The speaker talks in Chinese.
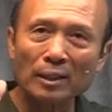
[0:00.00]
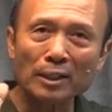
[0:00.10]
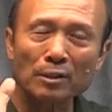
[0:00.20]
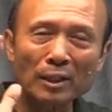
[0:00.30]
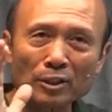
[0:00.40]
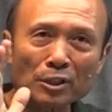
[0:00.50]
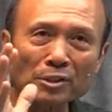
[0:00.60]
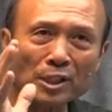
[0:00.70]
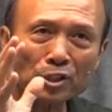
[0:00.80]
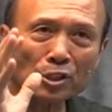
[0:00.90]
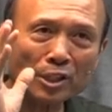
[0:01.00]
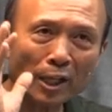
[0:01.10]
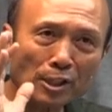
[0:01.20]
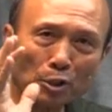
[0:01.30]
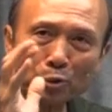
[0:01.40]
尤尤其是
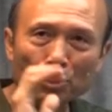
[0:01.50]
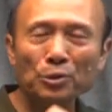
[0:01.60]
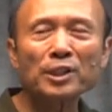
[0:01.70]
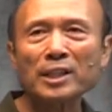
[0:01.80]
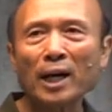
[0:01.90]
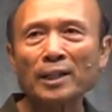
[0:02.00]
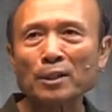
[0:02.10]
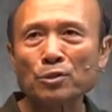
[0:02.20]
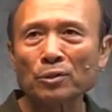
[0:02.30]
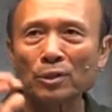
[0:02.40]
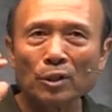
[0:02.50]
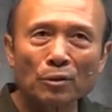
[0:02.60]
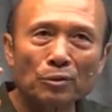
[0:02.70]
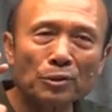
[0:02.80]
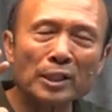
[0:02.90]
在基督徒的家庭中，
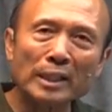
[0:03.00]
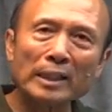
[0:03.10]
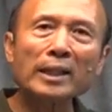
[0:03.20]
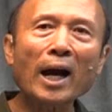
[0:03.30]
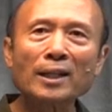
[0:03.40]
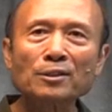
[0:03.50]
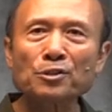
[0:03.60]
会离开。